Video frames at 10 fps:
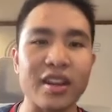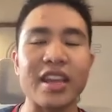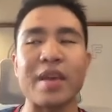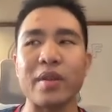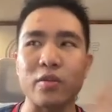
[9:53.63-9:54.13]
cho nên
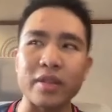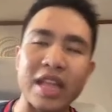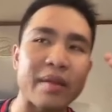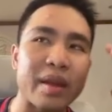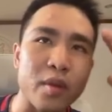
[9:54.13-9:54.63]
khi mà chúng ta
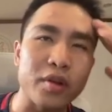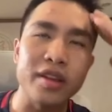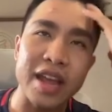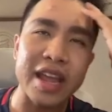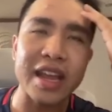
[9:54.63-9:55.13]
tham gia một
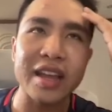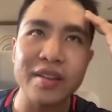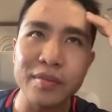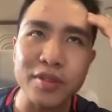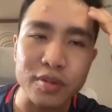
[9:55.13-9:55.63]
dự án á,
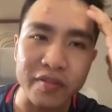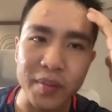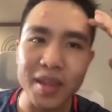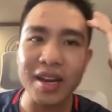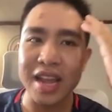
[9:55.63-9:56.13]
chúng ta
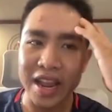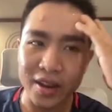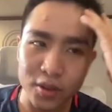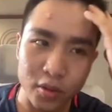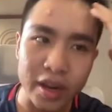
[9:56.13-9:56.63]
phải biết là à
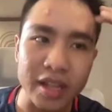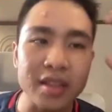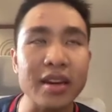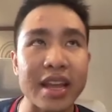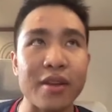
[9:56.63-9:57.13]
nó thuộc là hình
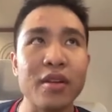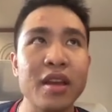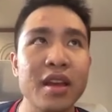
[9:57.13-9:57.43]
thức nào